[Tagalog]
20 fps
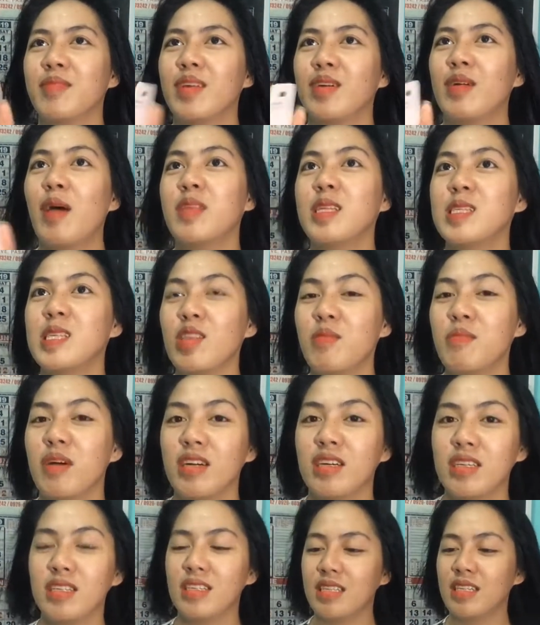Rocking stand ba?
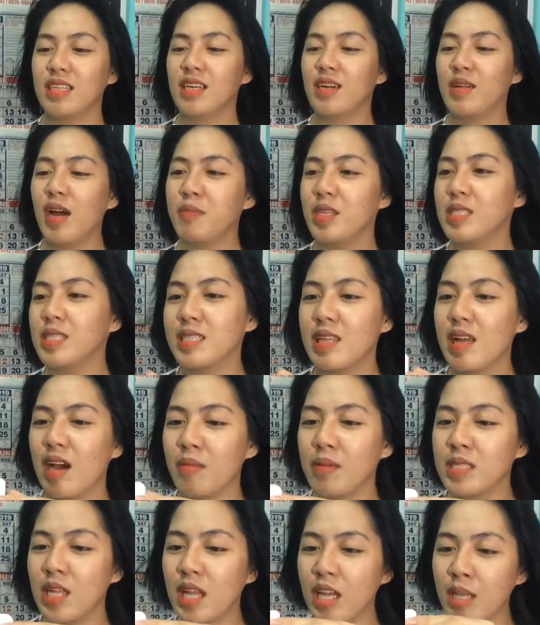Rocking stand.
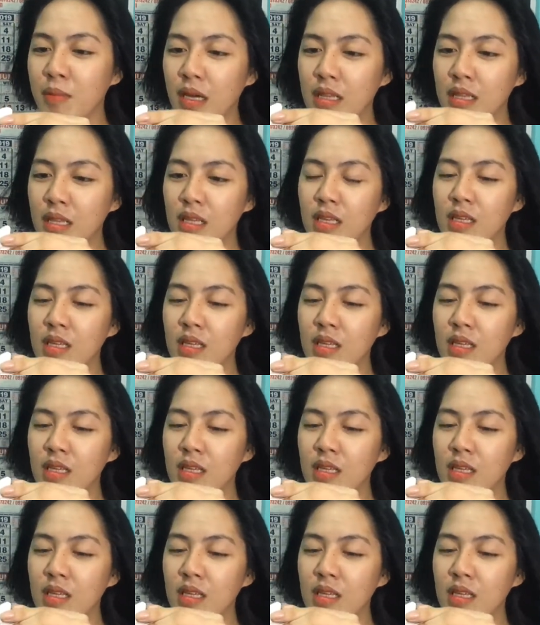Masita ka naman.